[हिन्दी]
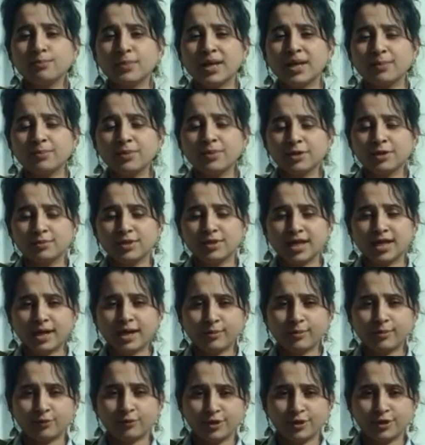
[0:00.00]
मैं फिर भी
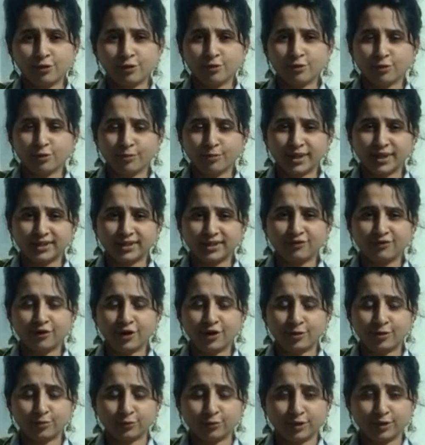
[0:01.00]
आपको एक होम्योपैथिक
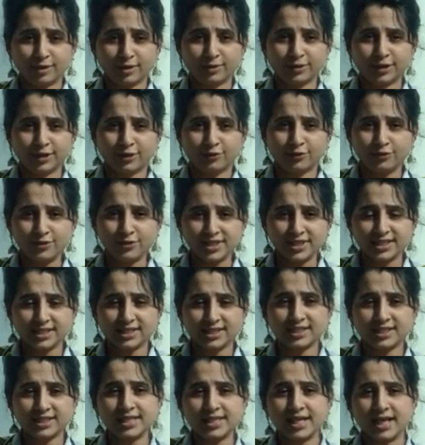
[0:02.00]
फार्मूला बताऊंगी
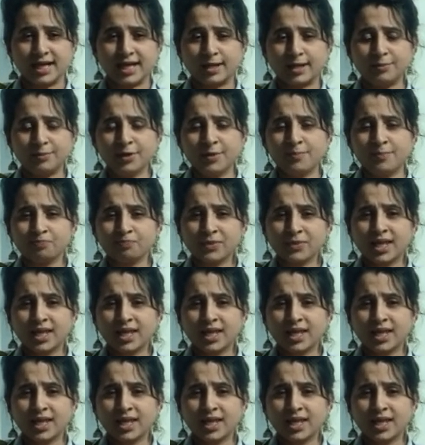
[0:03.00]
जिससे आप